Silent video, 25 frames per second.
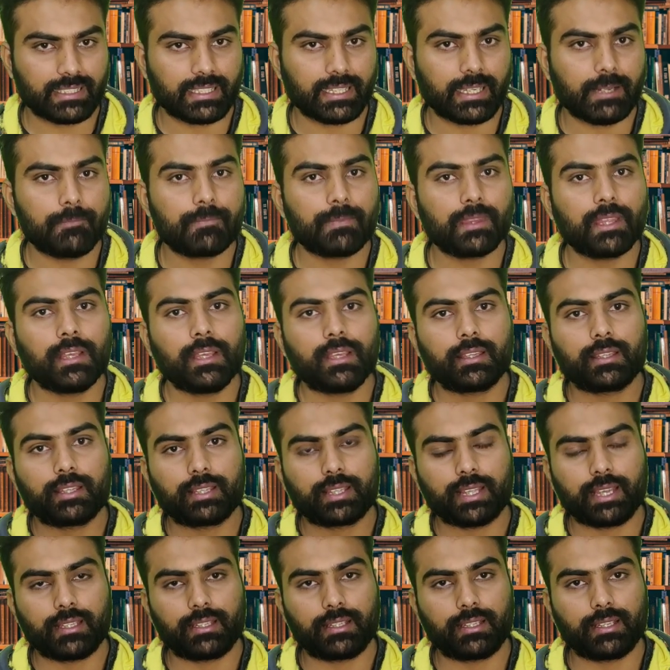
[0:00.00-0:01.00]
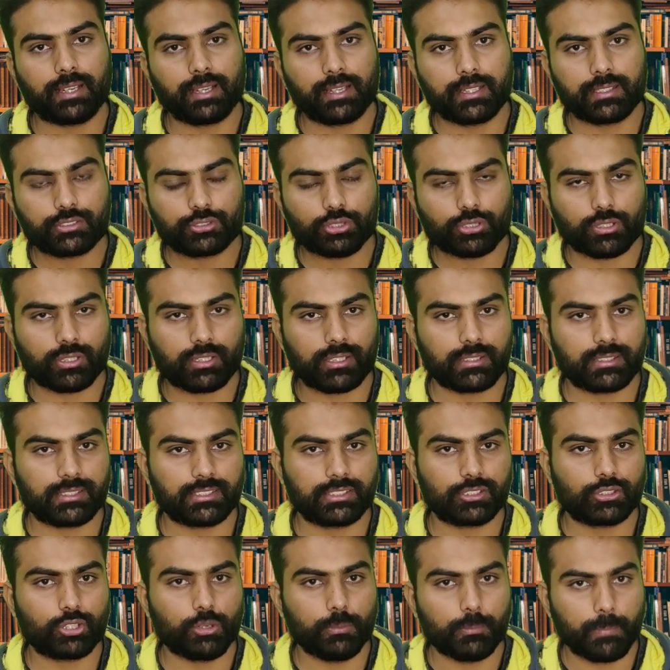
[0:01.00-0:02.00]
रहता है कि कनाडा इस
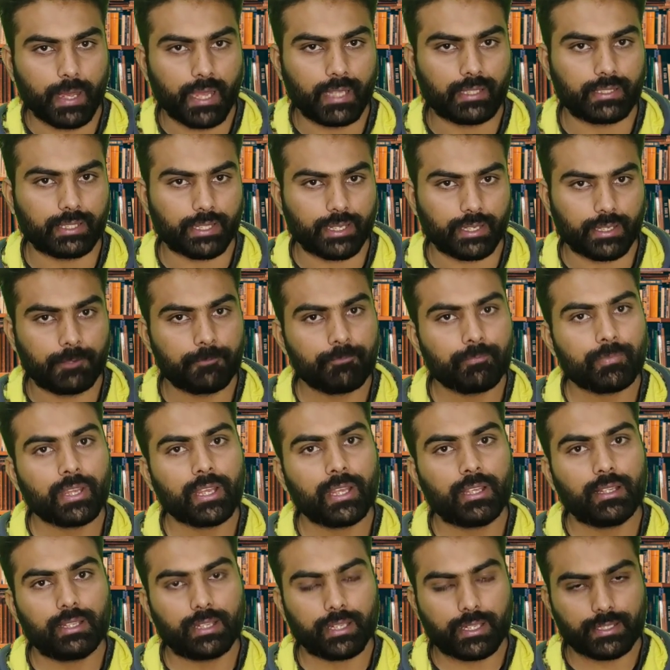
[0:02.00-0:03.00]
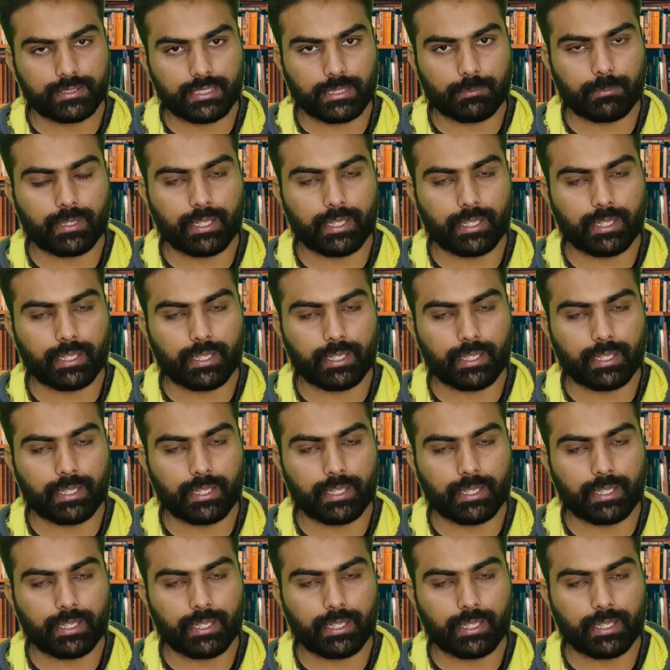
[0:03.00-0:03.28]
ऑर्गेनाइजेशन को बैन करें लेकिन